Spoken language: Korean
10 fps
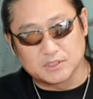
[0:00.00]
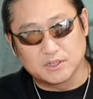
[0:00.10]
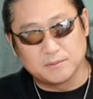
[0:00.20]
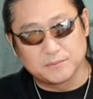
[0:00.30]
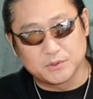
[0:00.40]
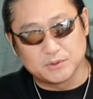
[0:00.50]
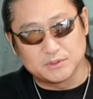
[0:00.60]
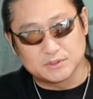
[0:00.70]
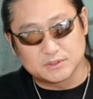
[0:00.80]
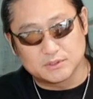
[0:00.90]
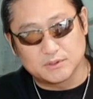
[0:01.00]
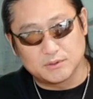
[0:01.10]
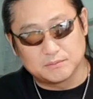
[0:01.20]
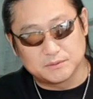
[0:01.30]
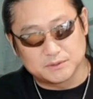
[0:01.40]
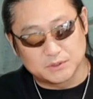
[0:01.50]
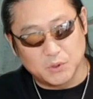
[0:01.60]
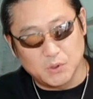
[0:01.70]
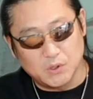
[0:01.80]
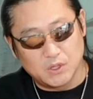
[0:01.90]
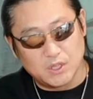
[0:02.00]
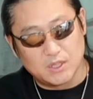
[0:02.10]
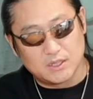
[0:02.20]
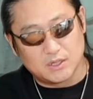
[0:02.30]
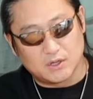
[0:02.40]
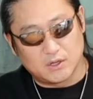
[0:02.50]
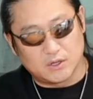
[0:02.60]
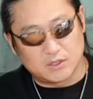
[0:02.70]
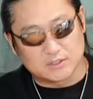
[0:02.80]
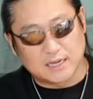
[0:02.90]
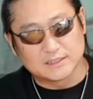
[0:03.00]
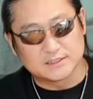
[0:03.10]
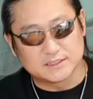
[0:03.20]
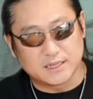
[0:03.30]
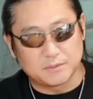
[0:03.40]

크롬으로 장식을